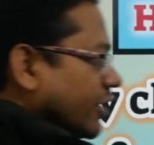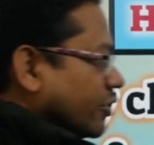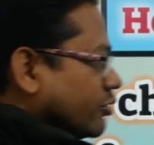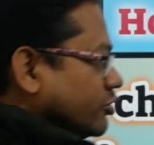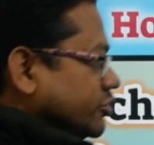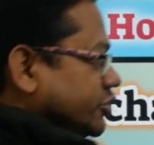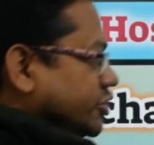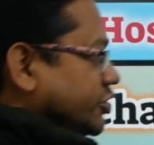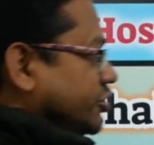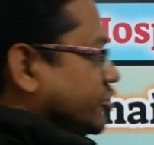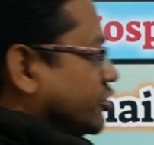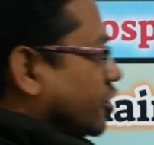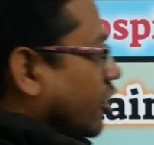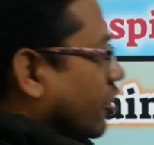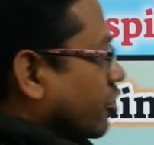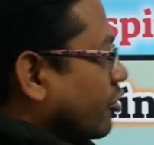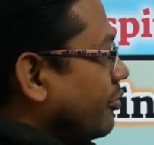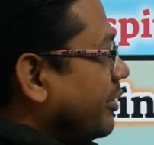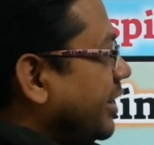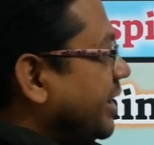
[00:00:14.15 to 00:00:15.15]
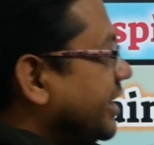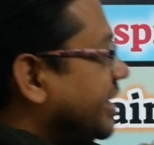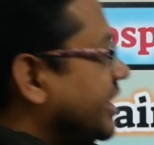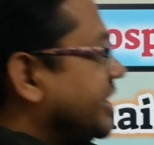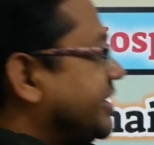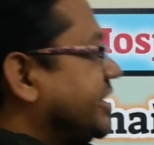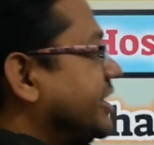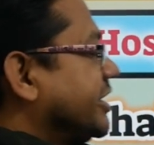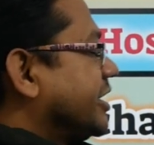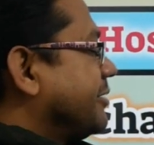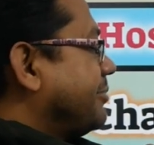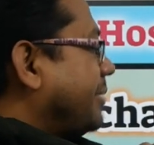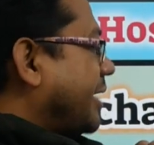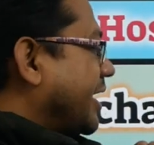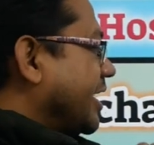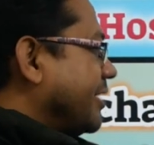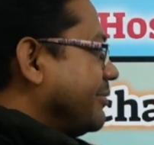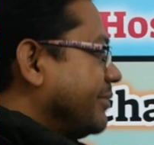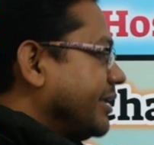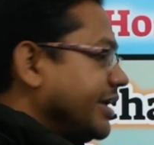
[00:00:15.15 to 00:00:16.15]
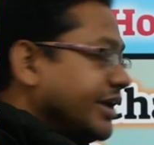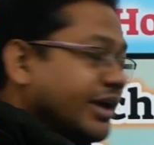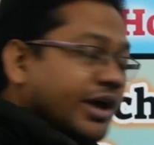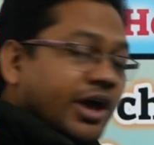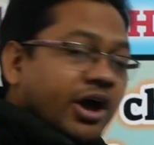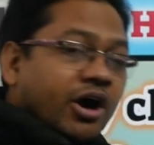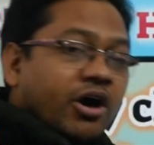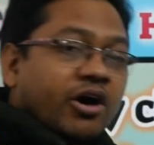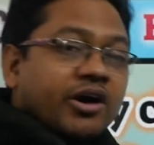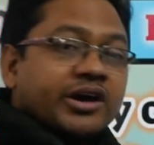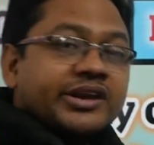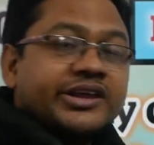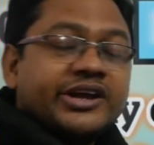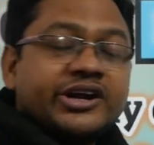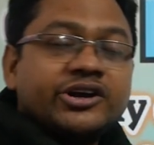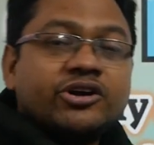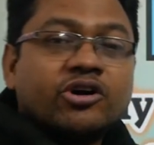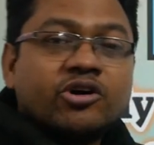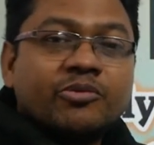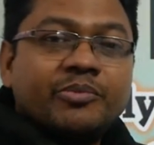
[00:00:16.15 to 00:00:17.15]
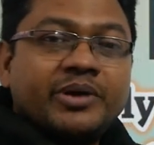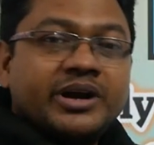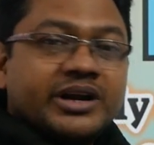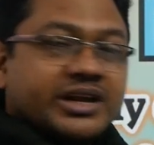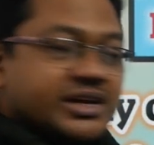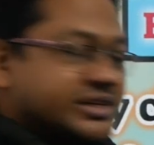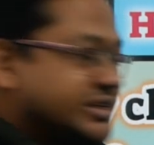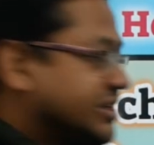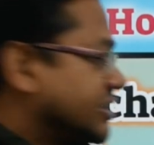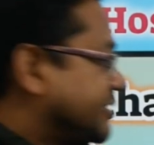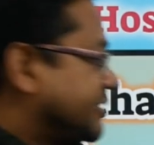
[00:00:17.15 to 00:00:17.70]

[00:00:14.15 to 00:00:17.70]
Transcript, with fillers: कुछ डॉक्यूमेंटेशन के बारे में और ये डॉक्यूमेंटेशन